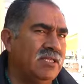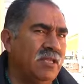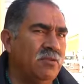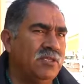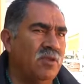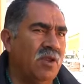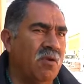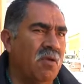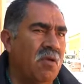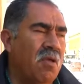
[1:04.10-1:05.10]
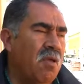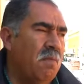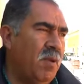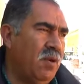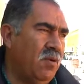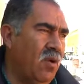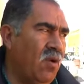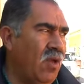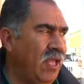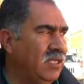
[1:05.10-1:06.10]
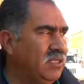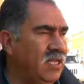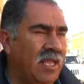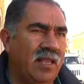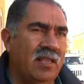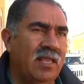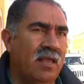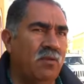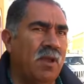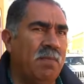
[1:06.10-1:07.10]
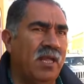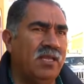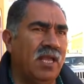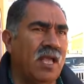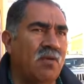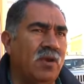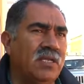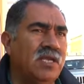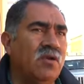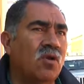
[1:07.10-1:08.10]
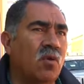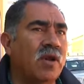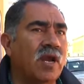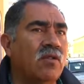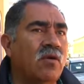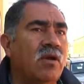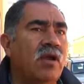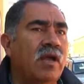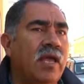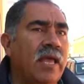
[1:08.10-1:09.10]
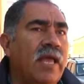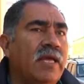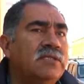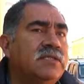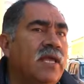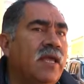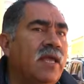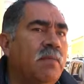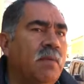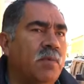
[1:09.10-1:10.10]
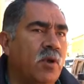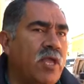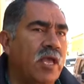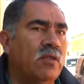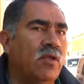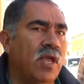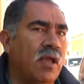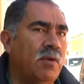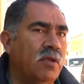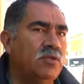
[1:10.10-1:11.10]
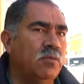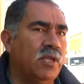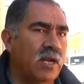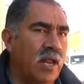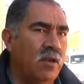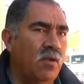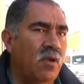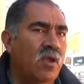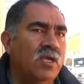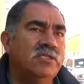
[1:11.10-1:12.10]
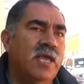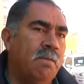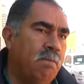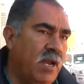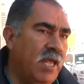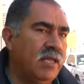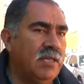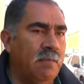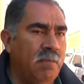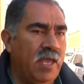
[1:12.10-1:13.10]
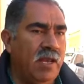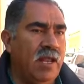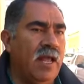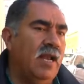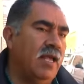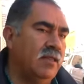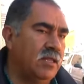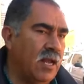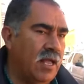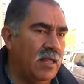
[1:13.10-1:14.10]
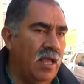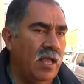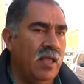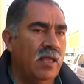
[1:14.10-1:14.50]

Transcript: el centro histórico. Pero no, este, ya en una plática con el señor gobernador, este proyecto de cableado subterráneo se amplía también a la entrada